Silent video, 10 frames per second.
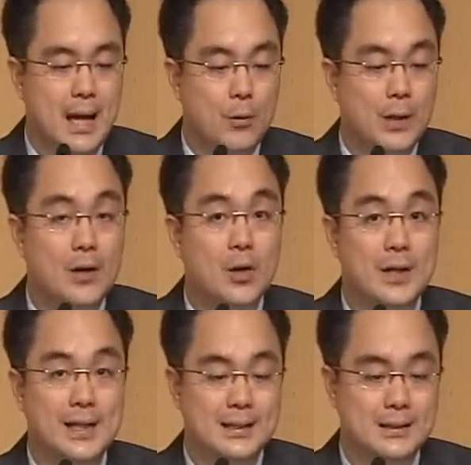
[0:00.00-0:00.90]
เอา
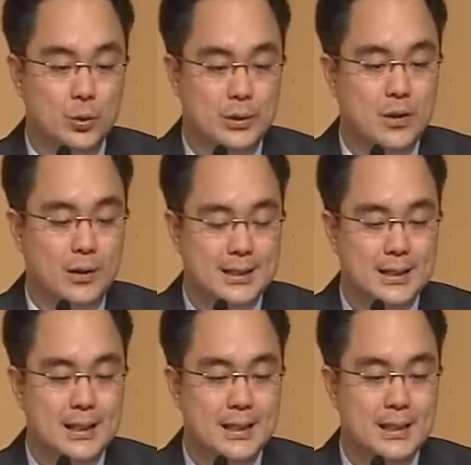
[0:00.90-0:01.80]
900จุดของดัช
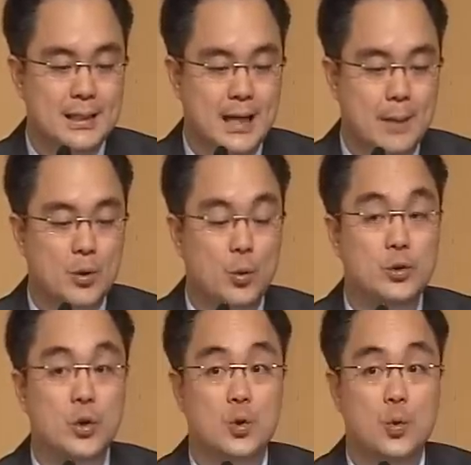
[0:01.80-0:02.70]
นีนะครับคูณ
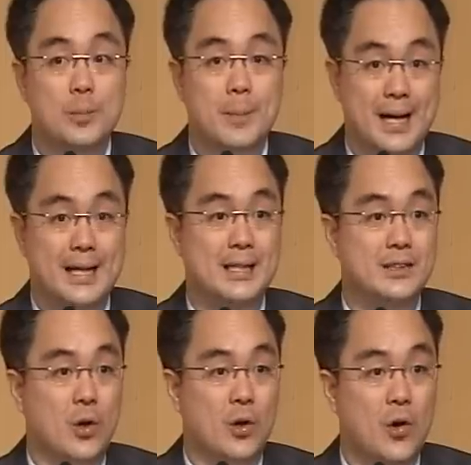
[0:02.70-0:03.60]
ตัวคูณใหม่
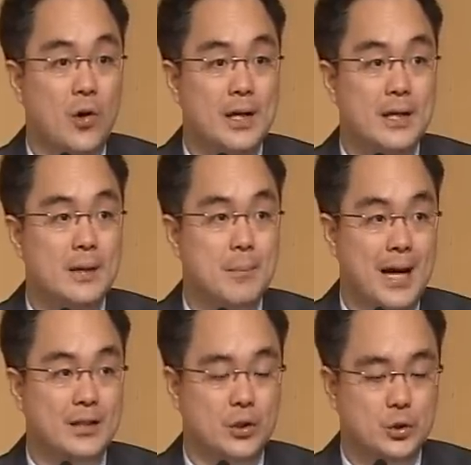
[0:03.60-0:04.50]
200
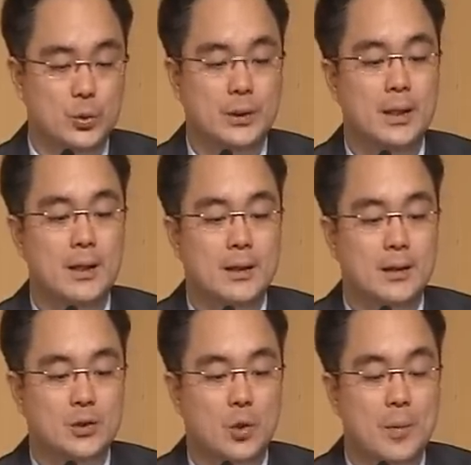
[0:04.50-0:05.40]
บาทต่อจุด
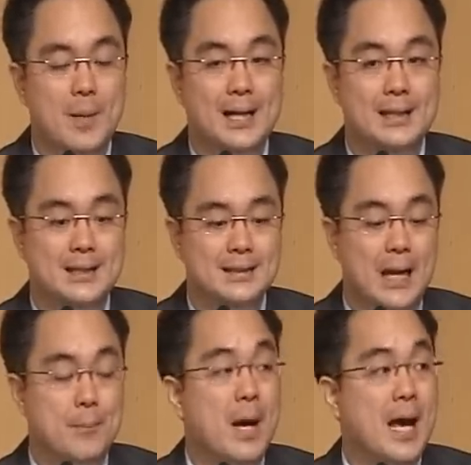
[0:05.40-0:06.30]
ก็ตกประมาณ
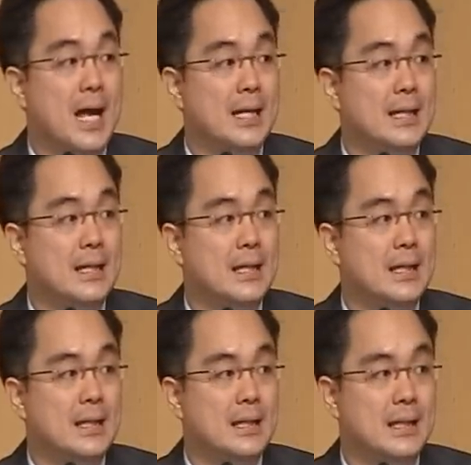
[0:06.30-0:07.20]
180,000
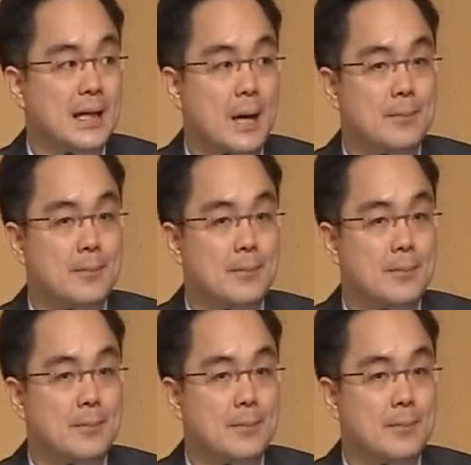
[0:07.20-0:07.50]
นะ